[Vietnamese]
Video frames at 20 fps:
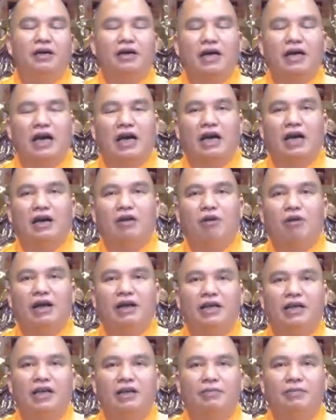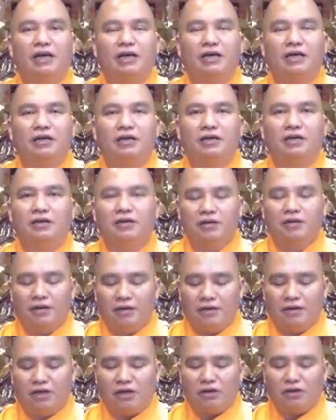cả hoan hỷ mà
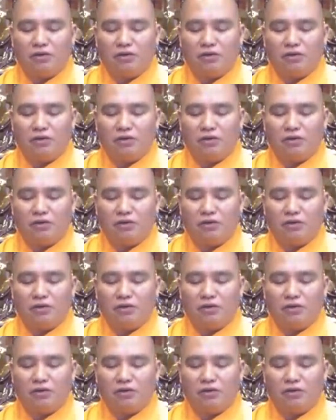cho